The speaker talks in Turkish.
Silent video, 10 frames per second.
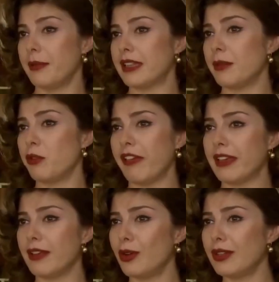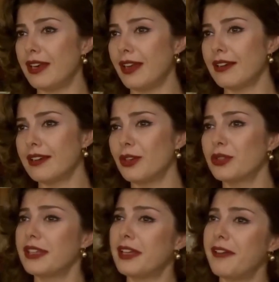kıymetli müvekkili olarak
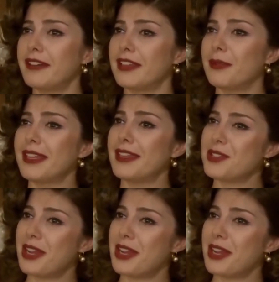onu da davet etmek